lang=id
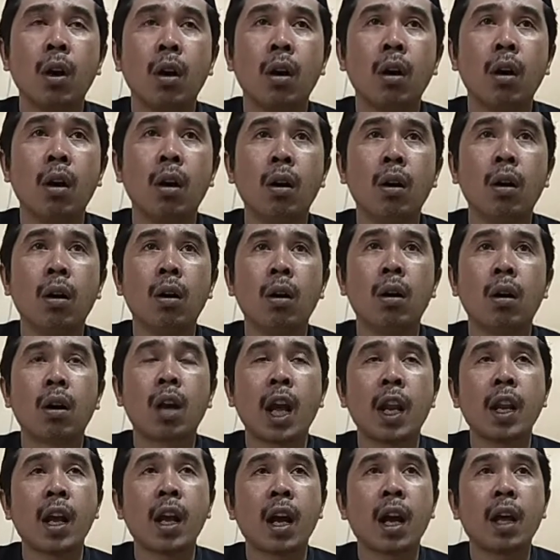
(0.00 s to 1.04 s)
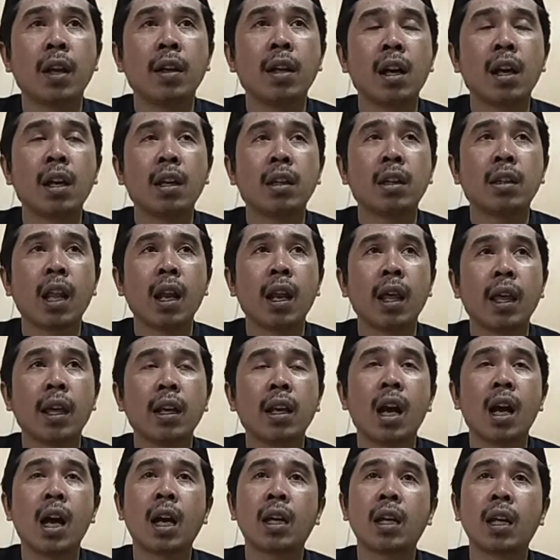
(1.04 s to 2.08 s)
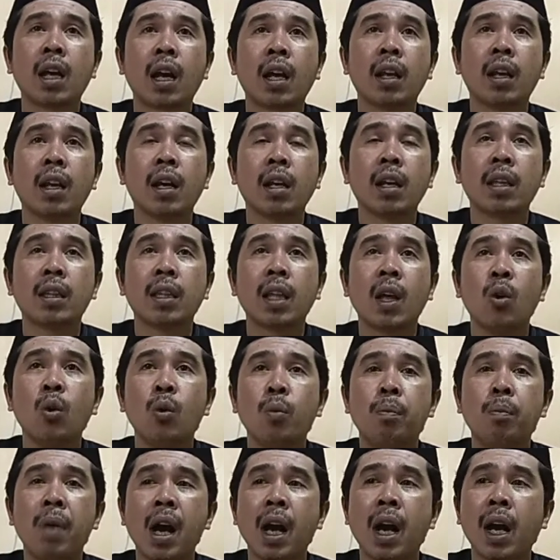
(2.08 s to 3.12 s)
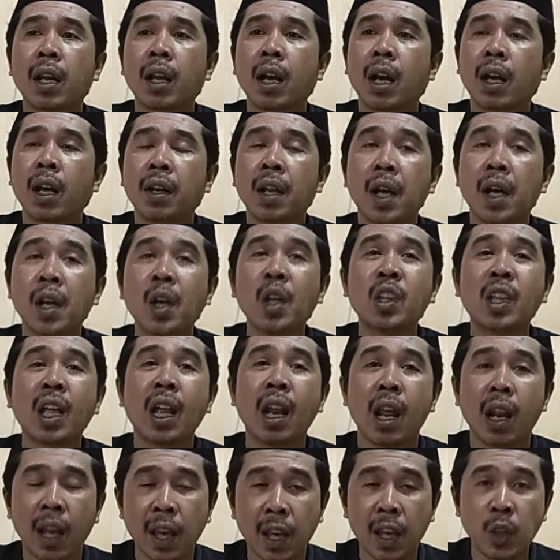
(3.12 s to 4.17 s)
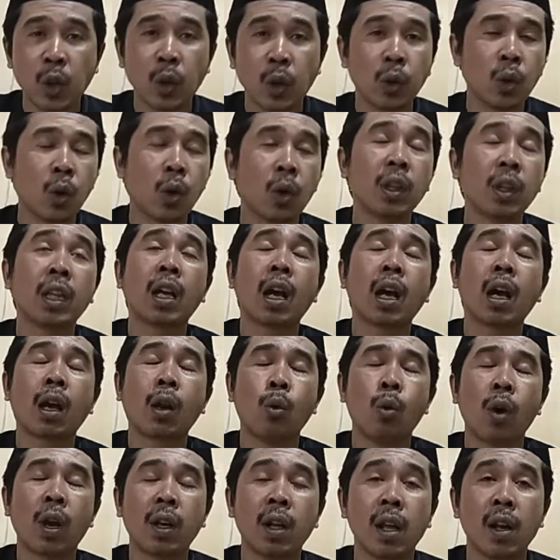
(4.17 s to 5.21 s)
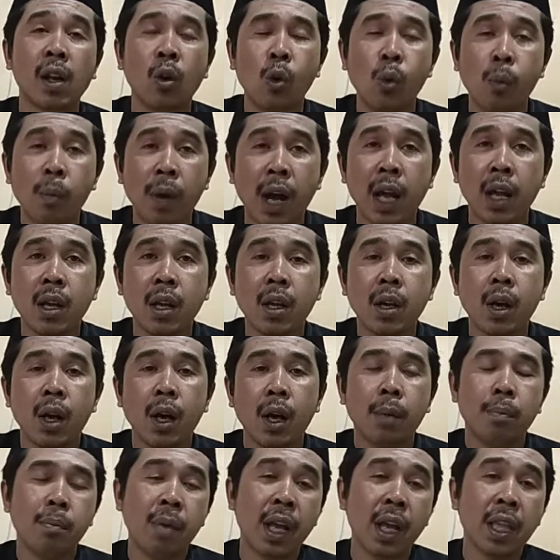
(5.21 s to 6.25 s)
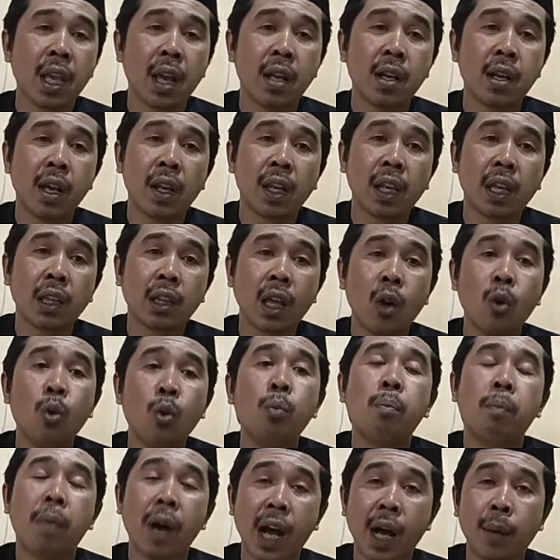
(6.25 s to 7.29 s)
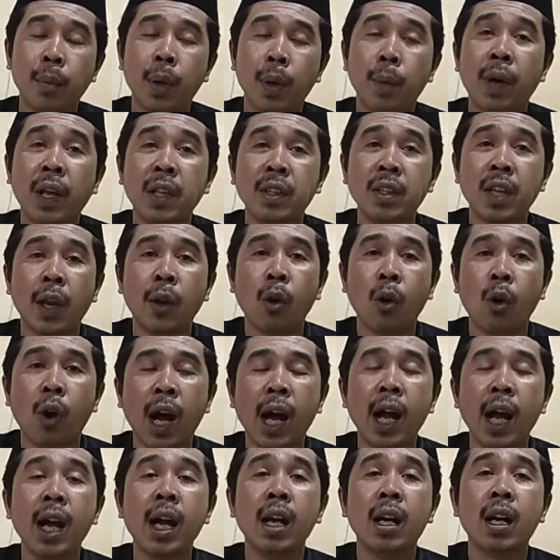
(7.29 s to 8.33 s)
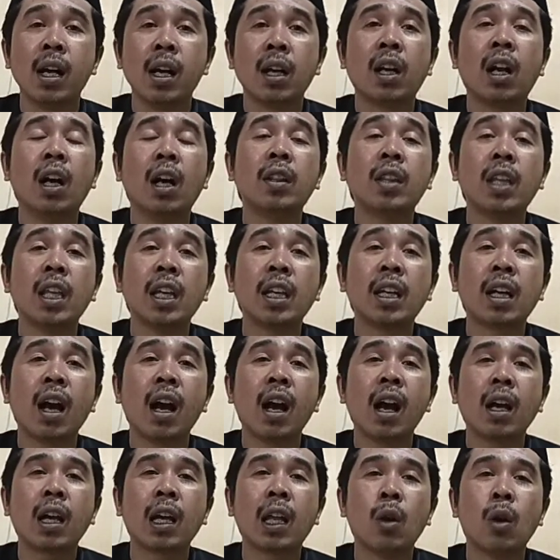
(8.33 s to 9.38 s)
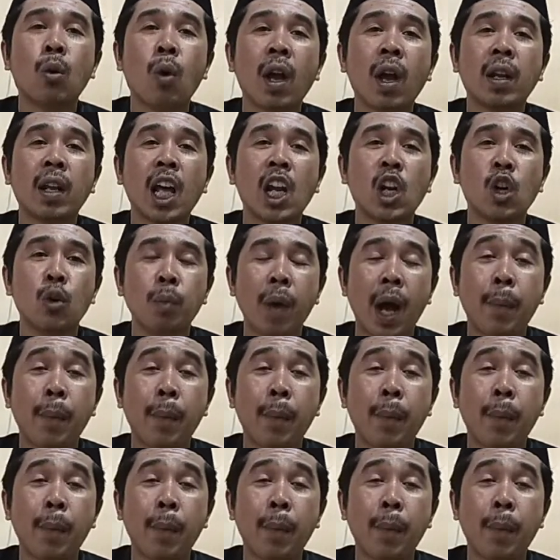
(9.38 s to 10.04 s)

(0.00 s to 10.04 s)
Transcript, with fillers: Eh, kadang-kadang kita lengah, kadang-kadang kita lupa, kadang-kadang kita lalai. Contoh ketika keluar dari rumah, banyak dari kita lupa membaca doa ketika keluar dari rumah.